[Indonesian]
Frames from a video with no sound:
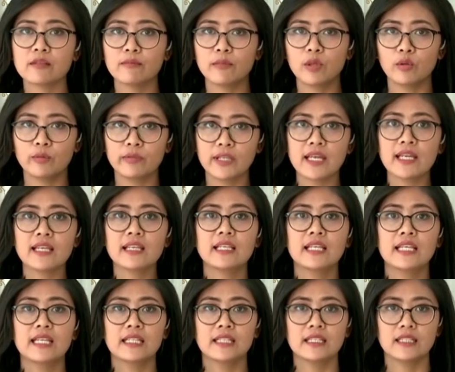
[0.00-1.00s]
sebelumnya
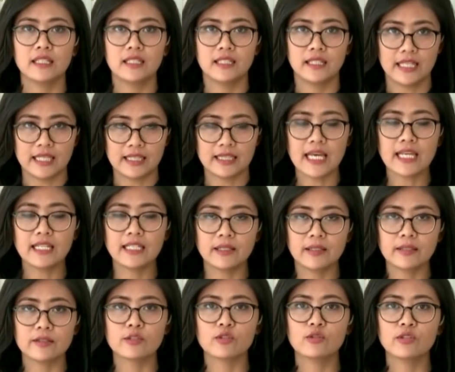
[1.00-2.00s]
uh, ya
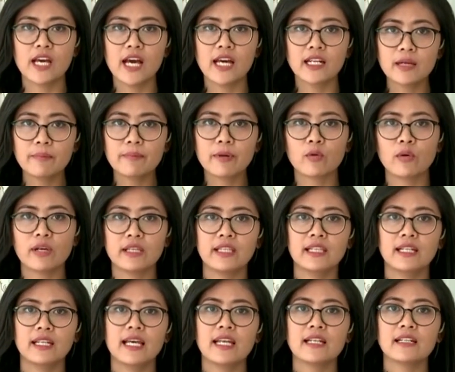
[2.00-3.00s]
tadi sudah ada
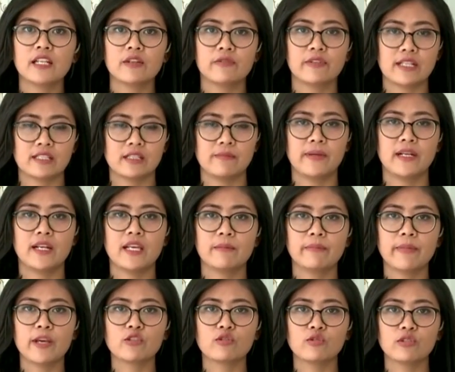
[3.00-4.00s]
perwakilan dari fraksi
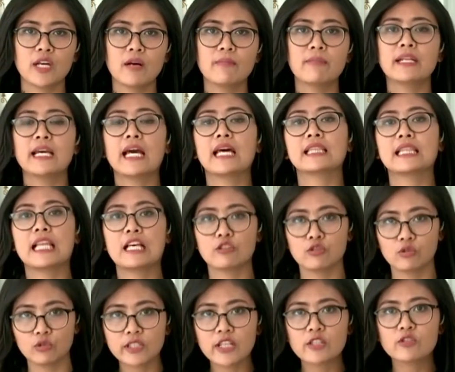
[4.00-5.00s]
PDIP yang sudah melihat
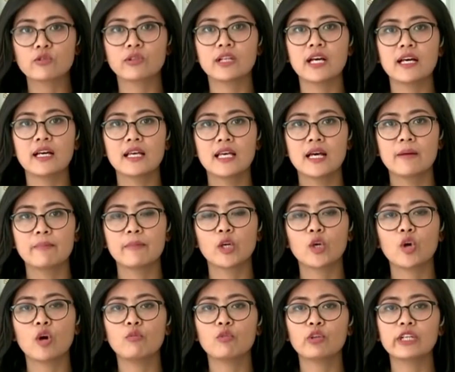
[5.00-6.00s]
langsung dan juga
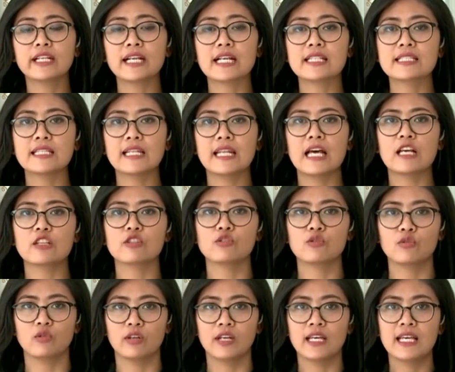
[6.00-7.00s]
berkomunikasi
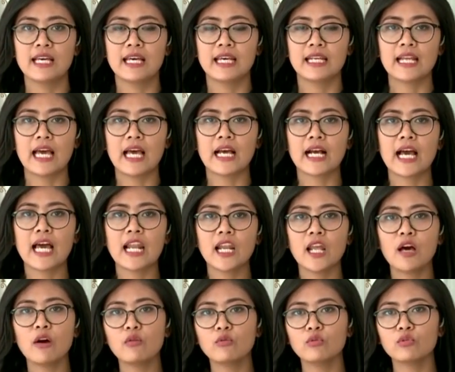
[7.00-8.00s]
langsung. Nah,
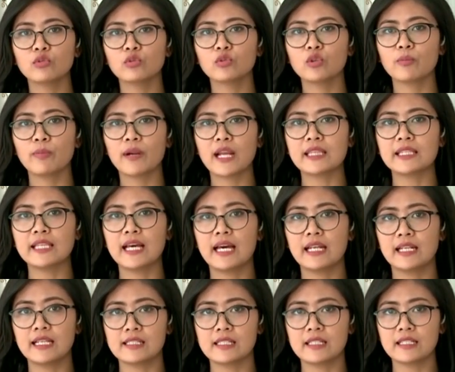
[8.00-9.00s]
kalau untuk
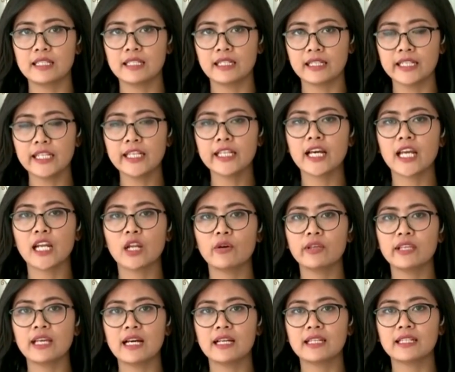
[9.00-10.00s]
pelatihannya sendiri kalau
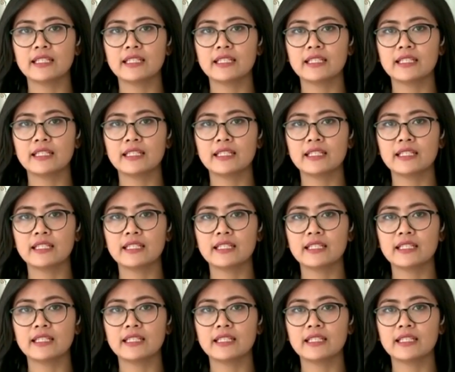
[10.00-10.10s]
yang